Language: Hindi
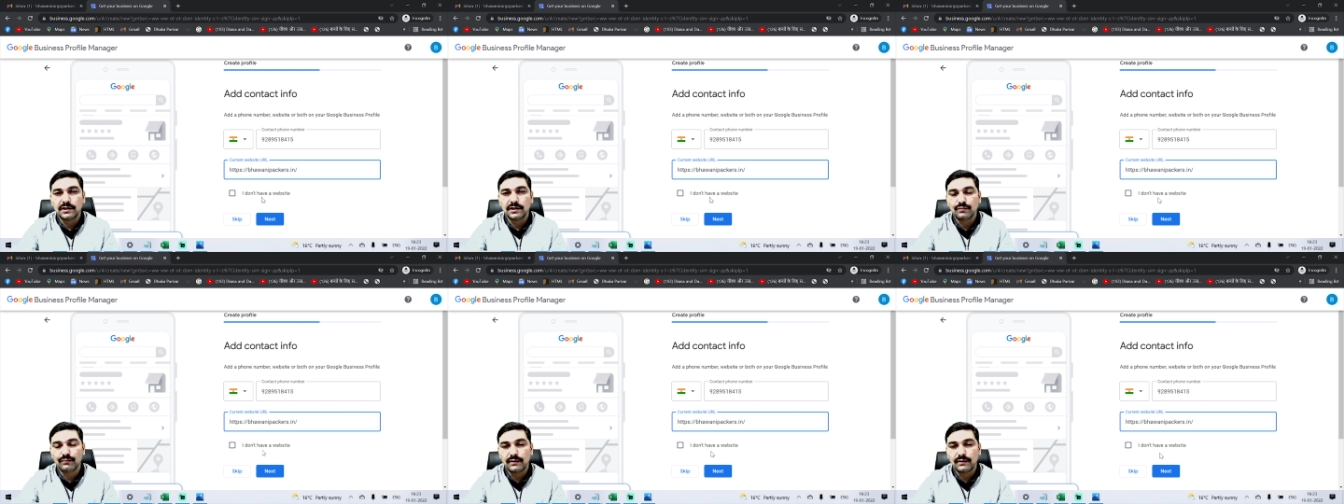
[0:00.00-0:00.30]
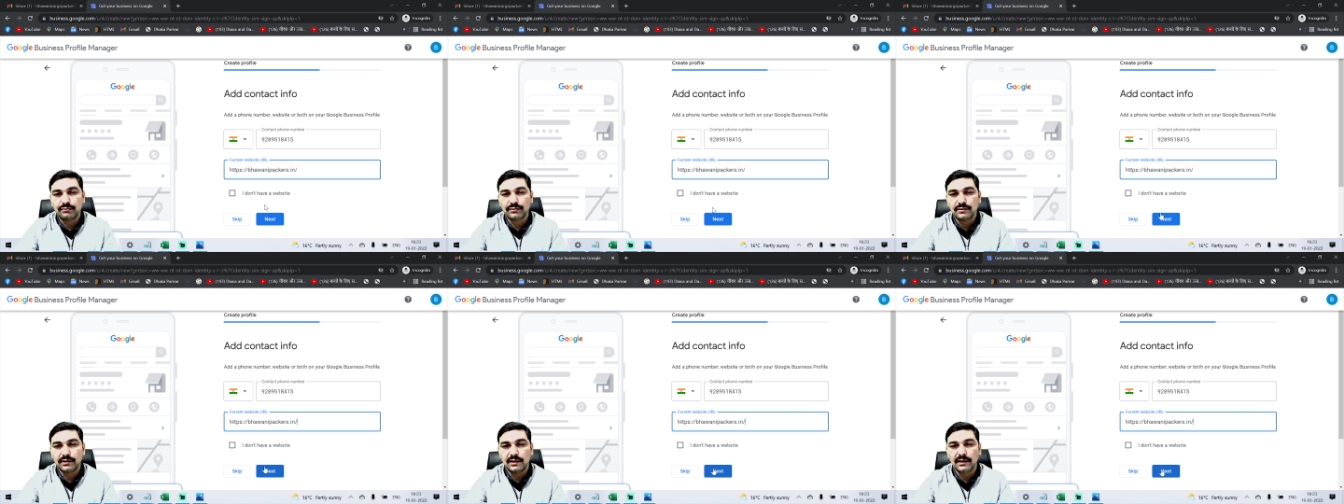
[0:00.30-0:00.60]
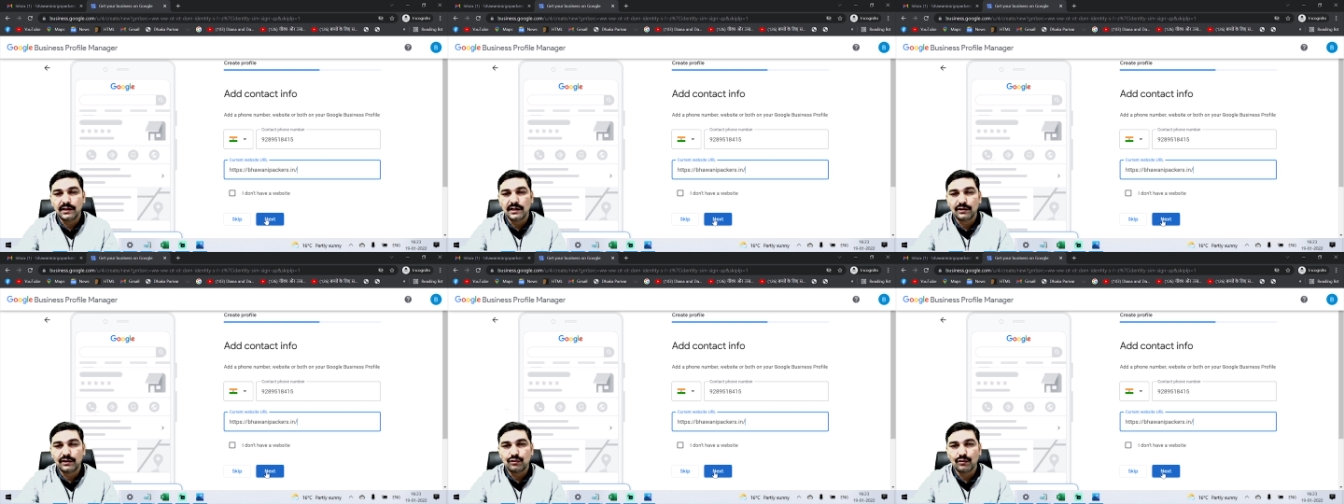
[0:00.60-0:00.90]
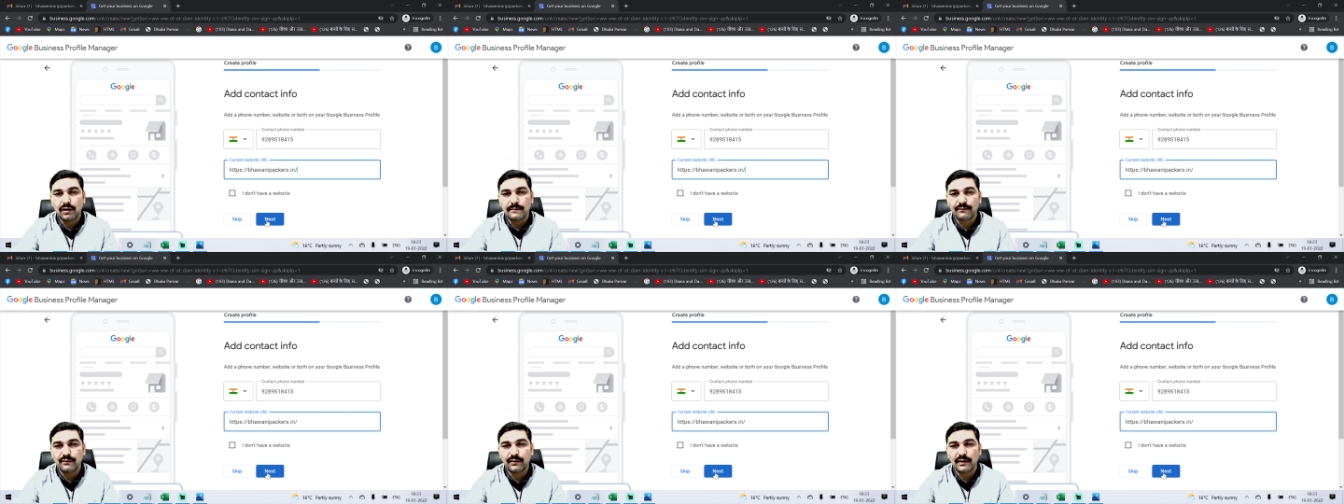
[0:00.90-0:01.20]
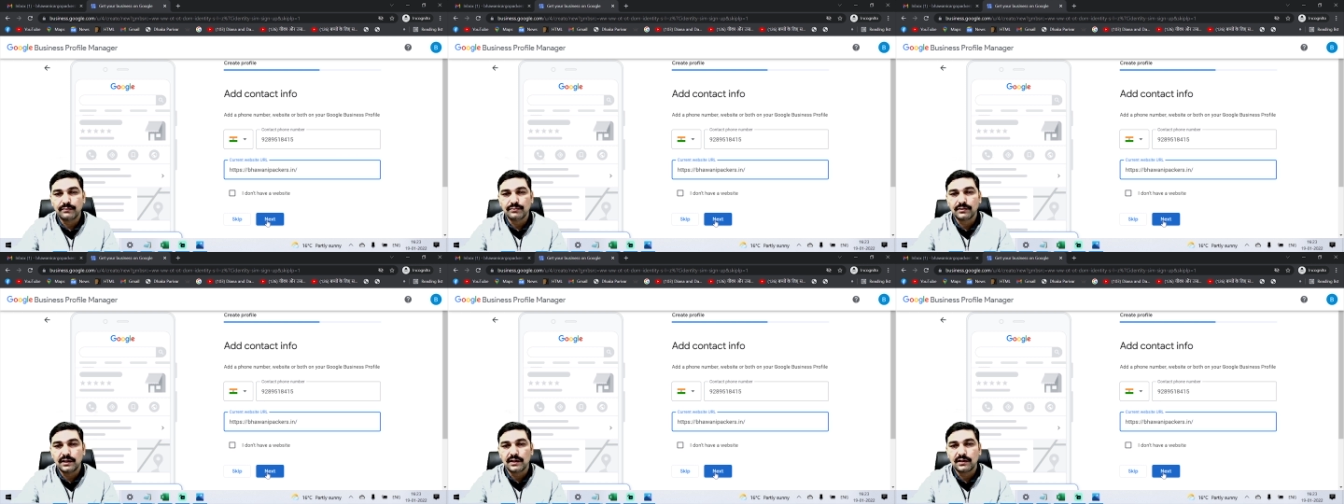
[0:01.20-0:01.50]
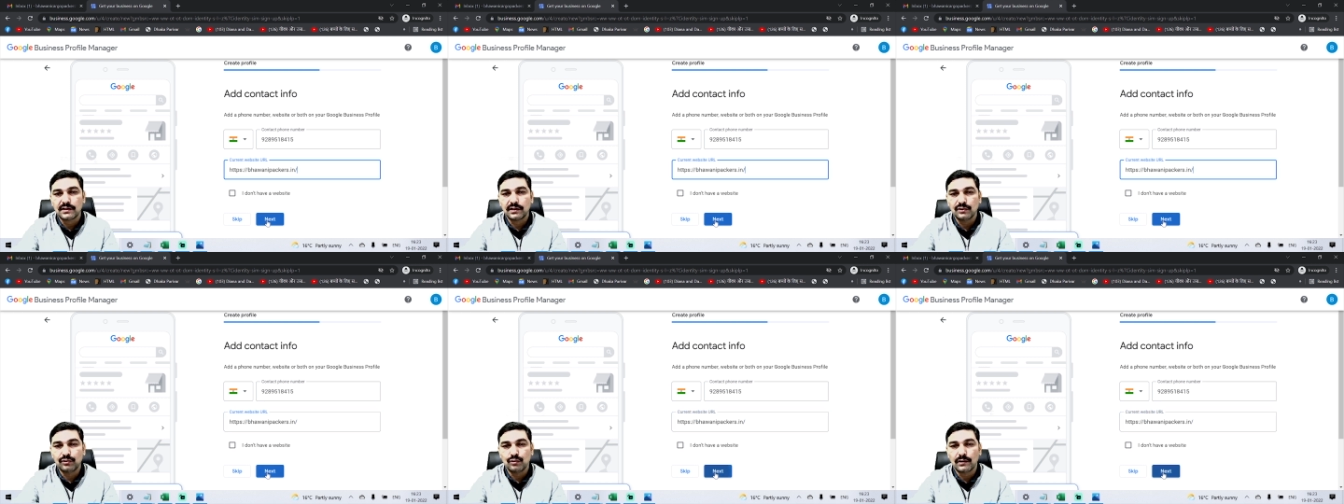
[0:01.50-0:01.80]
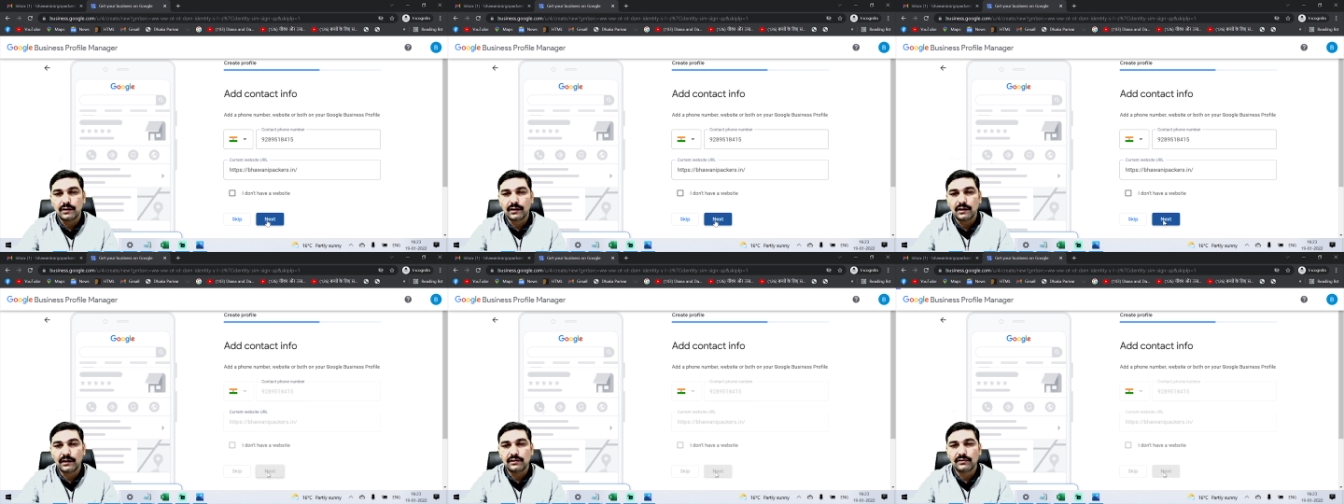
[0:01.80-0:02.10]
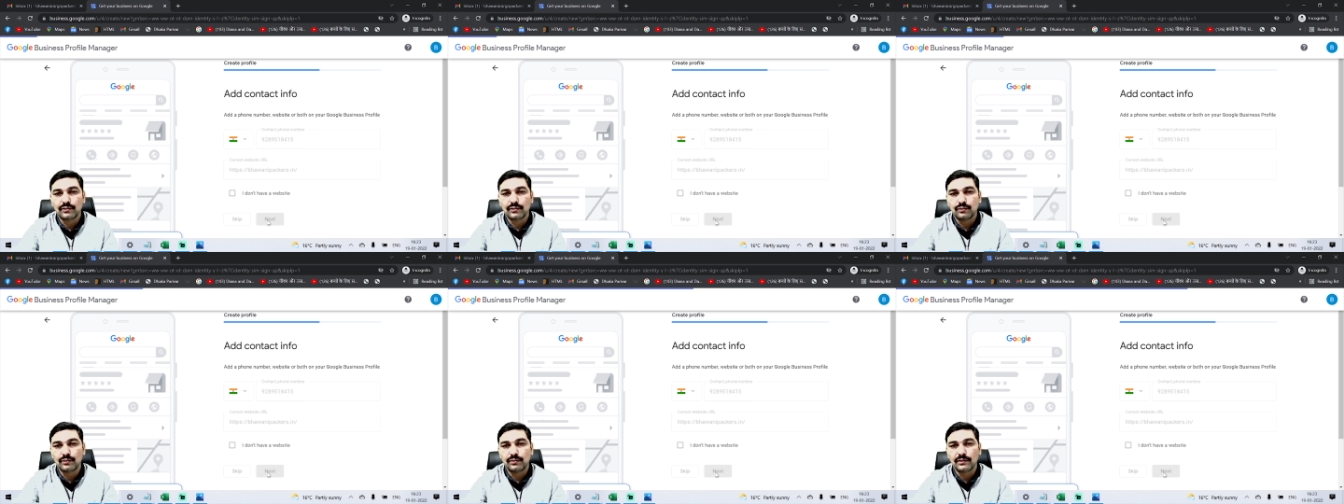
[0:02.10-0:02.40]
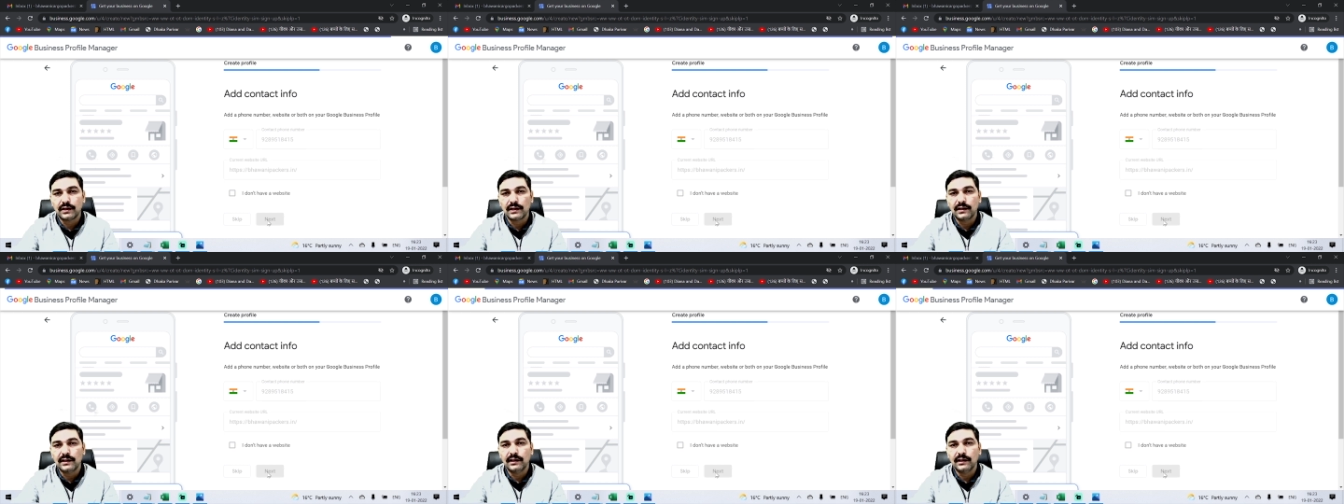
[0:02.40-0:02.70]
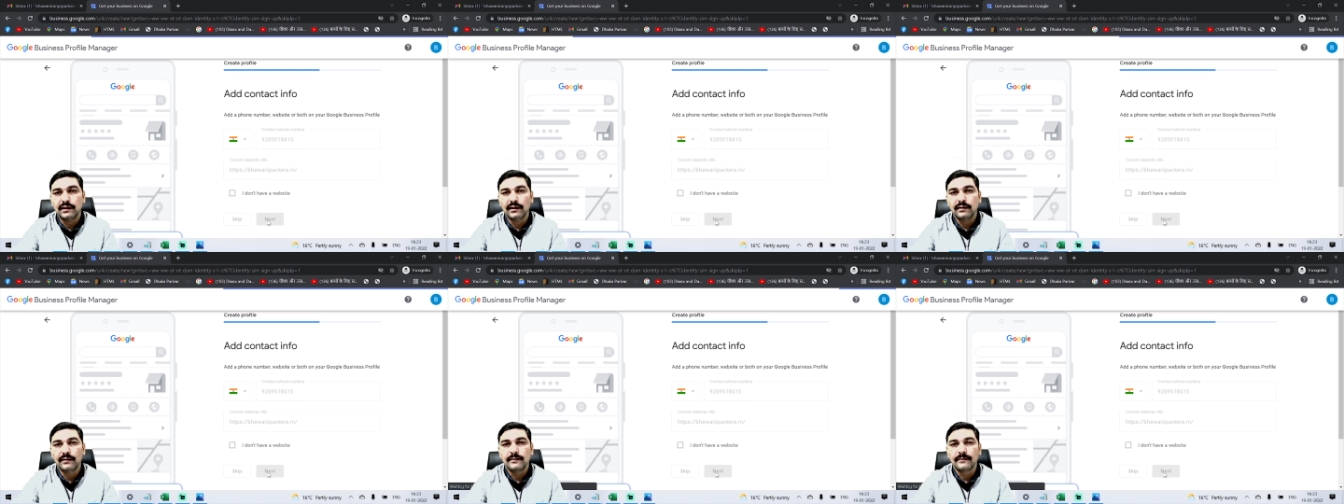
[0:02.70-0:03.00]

पास वेबसाइट है तो आप वेबसाइट का यू जरूर डालें